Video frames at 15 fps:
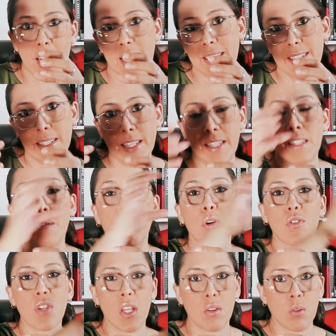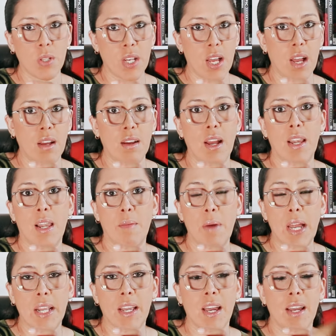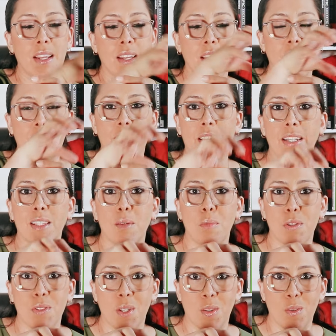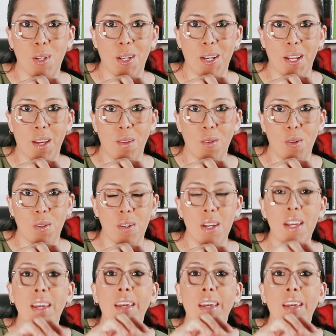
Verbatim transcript: el 70% irá a la marca y el 30% al creador